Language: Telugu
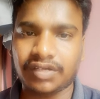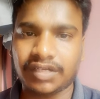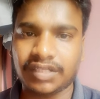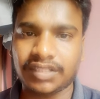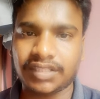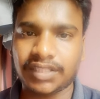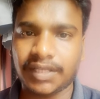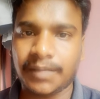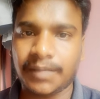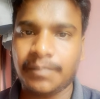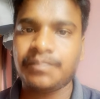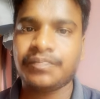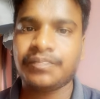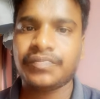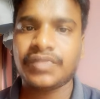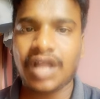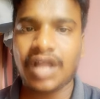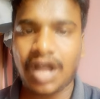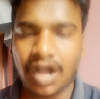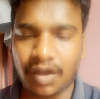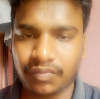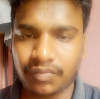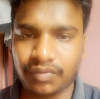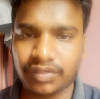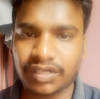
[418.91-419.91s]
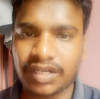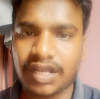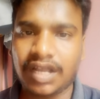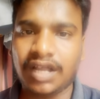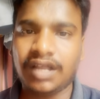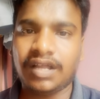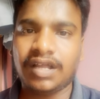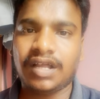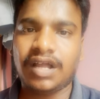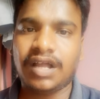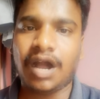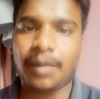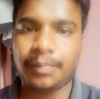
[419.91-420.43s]
ఉండిద్ది అవునా
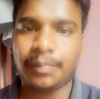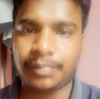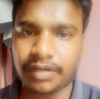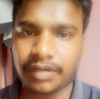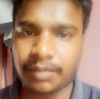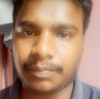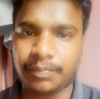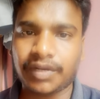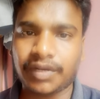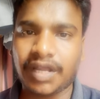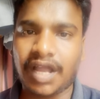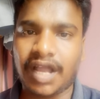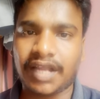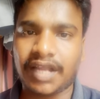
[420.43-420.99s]
అప్పుడప్పుడా